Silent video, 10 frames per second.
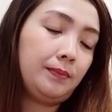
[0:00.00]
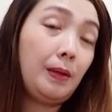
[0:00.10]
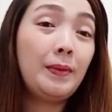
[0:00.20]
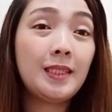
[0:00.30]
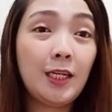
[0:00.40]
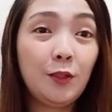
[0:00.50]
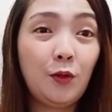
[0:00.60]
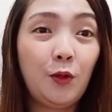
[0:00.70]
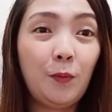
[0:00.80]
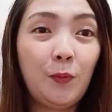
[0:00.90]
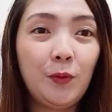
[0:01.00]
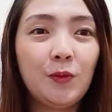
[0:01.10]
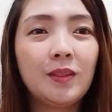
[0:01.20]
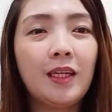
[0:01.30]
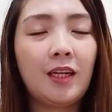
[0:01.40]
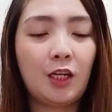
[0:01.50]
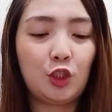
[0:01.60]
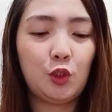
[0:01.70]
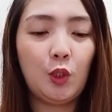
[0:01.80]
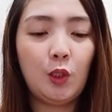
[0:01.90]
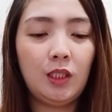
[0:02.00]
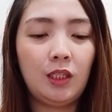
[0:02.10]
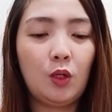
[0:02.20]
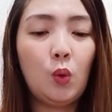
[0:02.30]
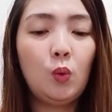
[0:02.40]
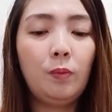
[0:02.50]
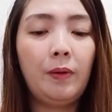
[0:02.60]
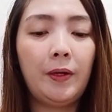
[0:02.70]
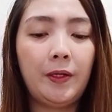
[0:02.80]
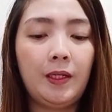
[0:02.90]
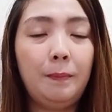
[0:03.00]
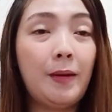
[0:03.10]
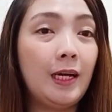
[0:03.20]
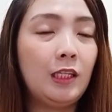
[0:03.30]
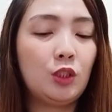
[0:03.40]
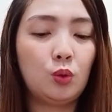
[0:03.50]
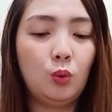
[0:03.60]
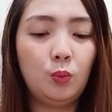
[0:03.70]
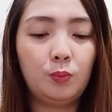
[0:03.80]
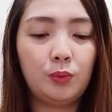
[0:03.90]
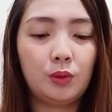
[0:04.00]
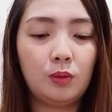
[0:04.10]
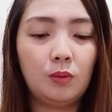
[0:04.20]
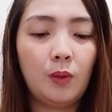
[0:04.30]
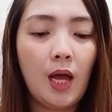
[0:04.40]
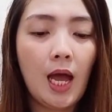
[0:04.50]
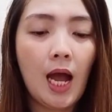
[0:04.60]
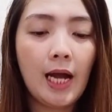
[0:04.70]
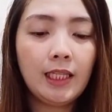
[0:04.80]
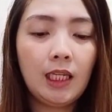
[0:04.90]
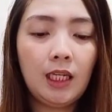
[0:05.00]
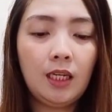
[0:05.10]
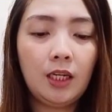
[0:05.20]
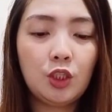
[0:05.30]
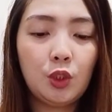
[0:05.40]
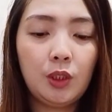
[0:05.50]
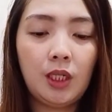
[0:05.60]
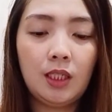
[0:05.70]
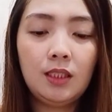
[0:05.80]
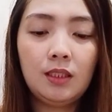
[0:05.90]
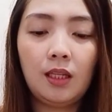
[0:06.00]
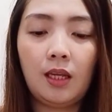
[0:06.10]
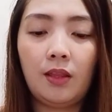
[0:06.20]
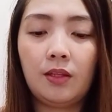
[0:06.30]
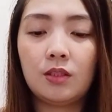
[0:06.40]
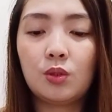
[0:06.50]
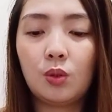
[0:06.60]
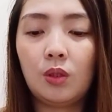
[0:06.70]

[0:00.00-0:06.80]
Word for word: babasahin ko lang po yung direction ni Berry Body Soap. So, ang direction niya is leather so